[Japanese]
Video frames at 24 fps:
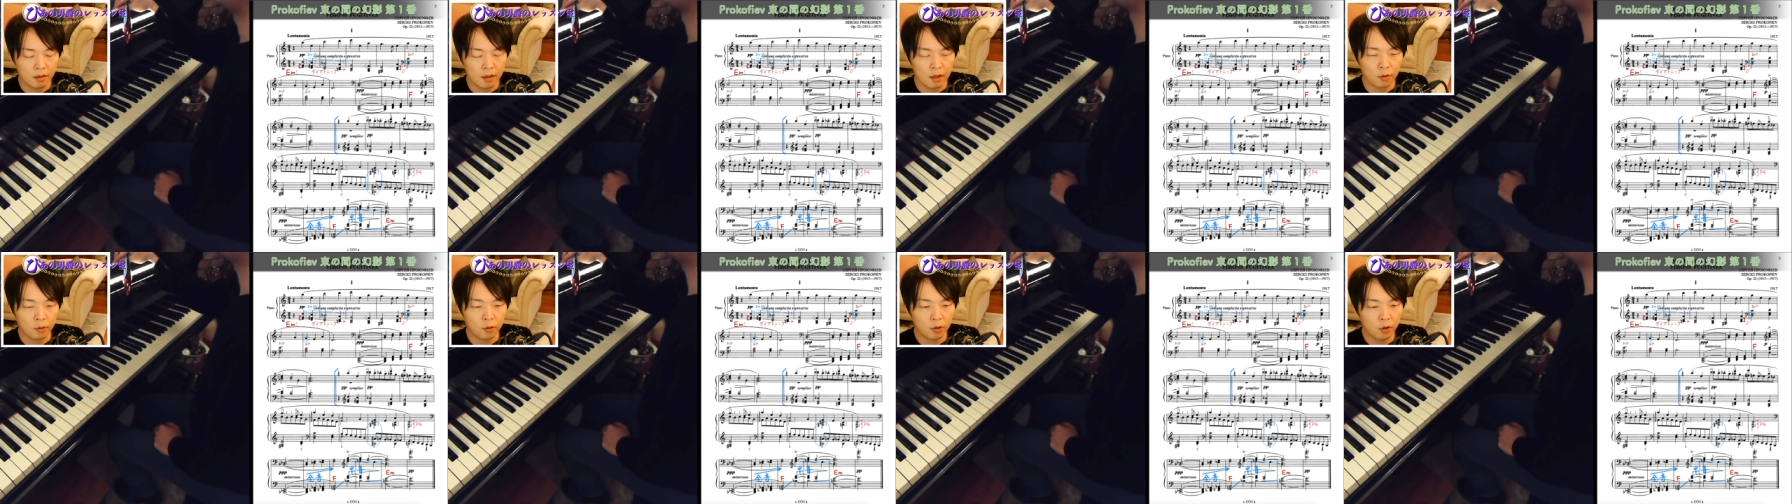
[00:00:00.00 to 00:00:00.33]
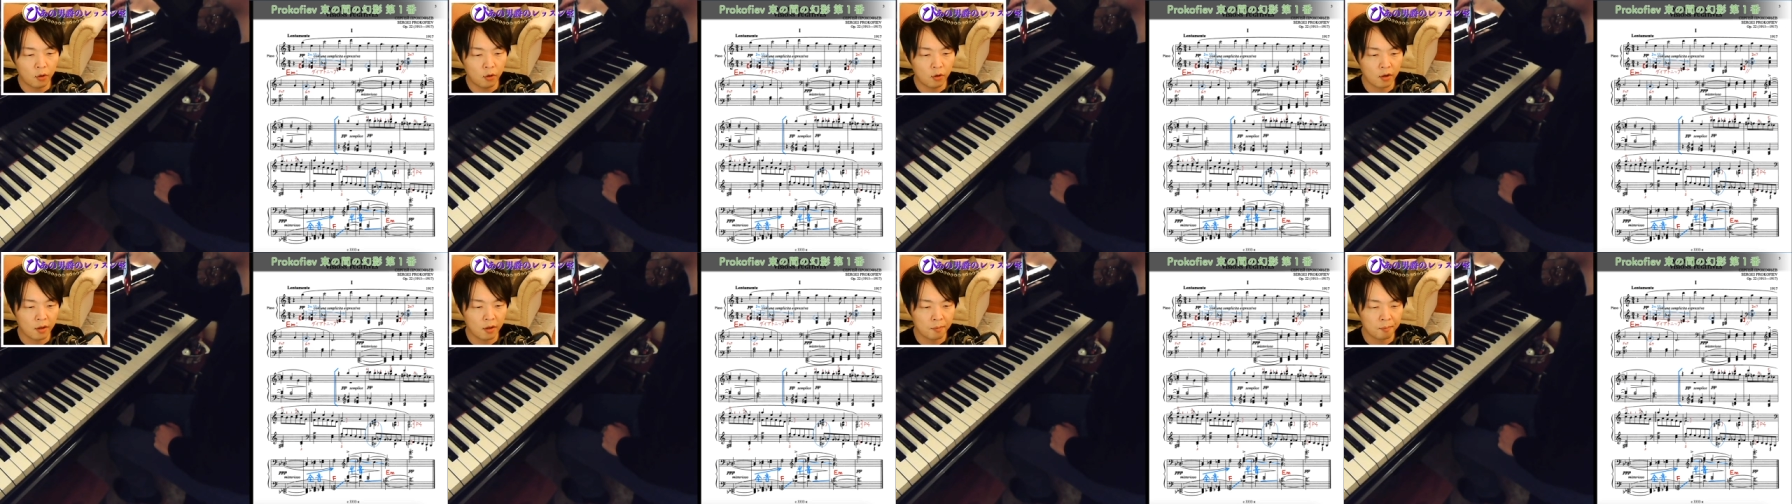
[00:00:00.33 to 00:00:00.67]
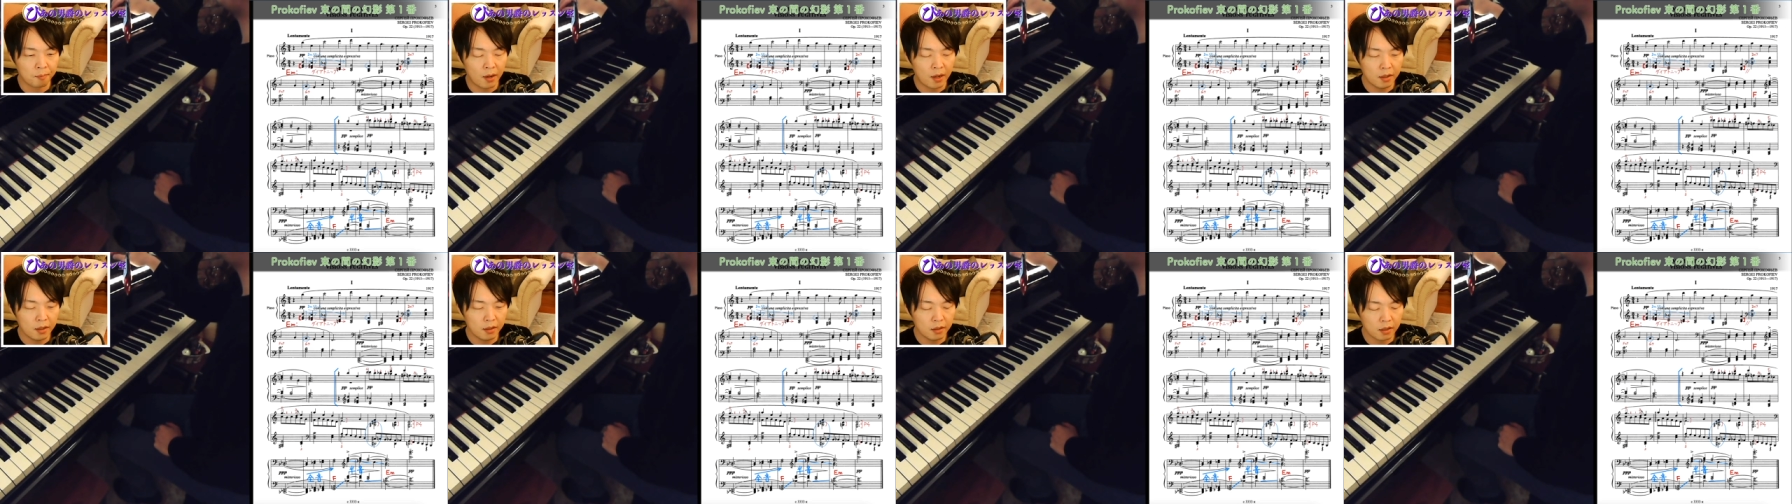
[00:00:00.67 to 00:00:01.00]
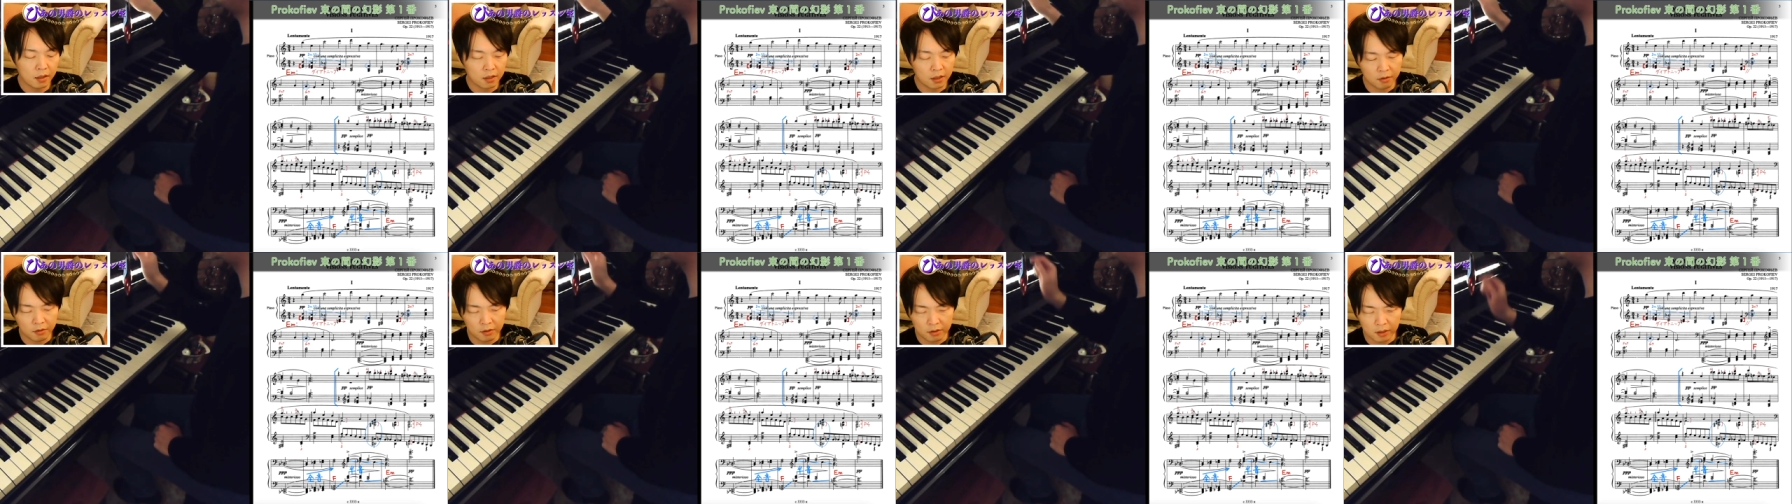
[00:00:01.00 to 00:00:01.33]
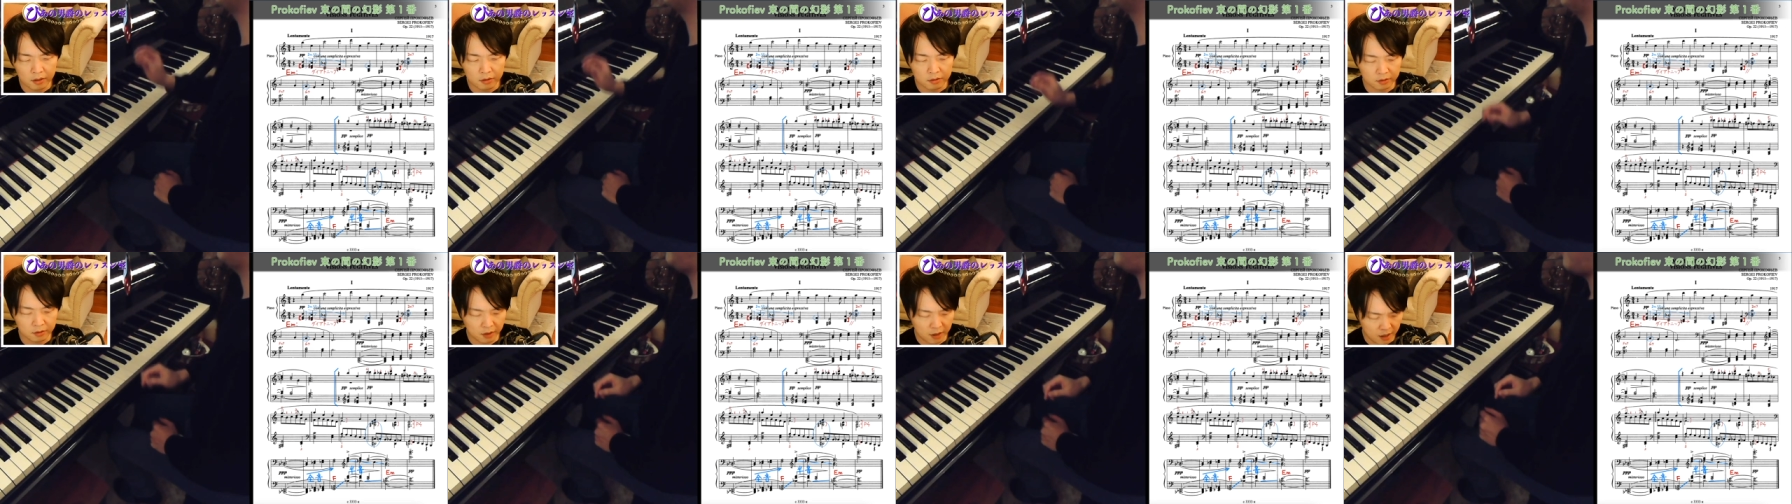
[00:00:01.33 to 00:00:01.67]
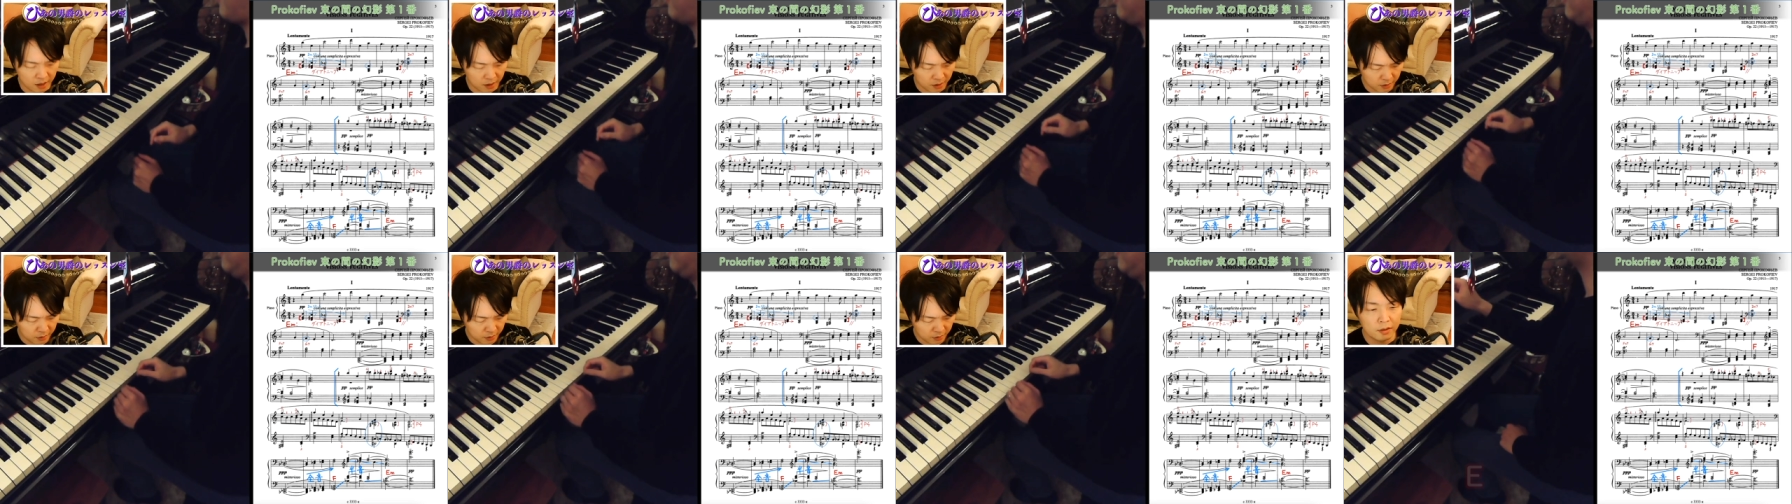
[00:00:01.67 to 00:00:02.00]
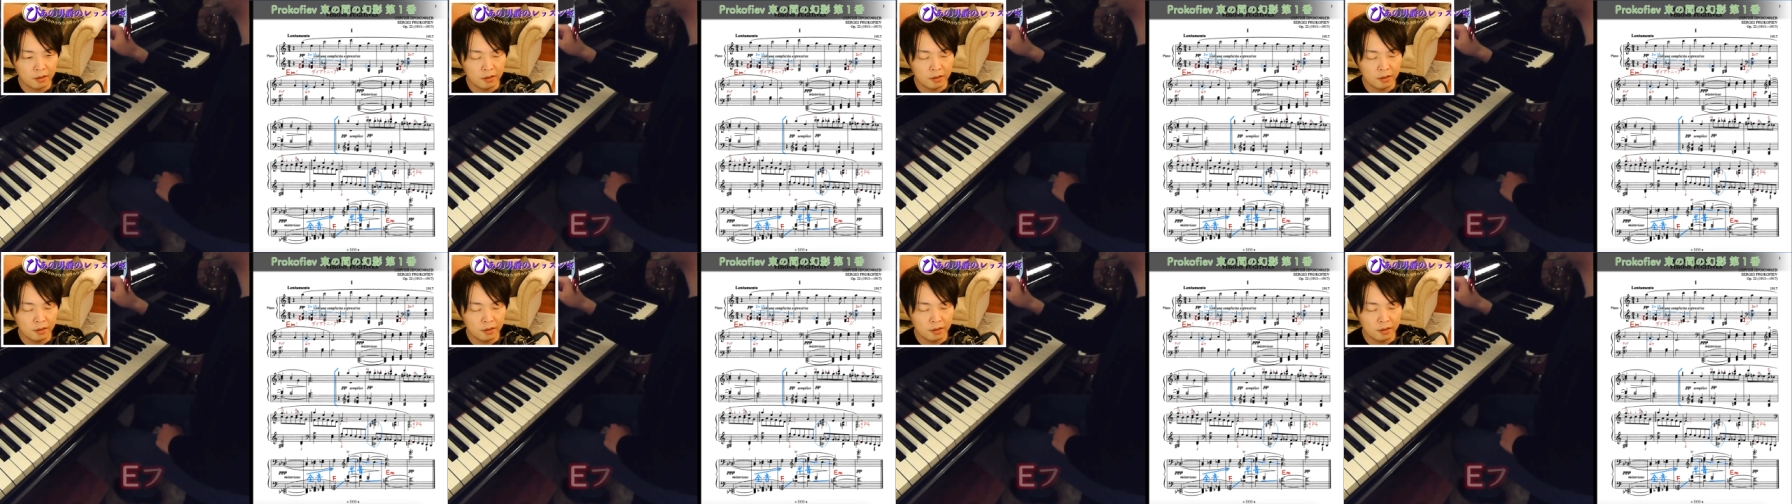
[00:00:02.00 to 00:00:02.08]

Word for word: これをマイナーではなくて、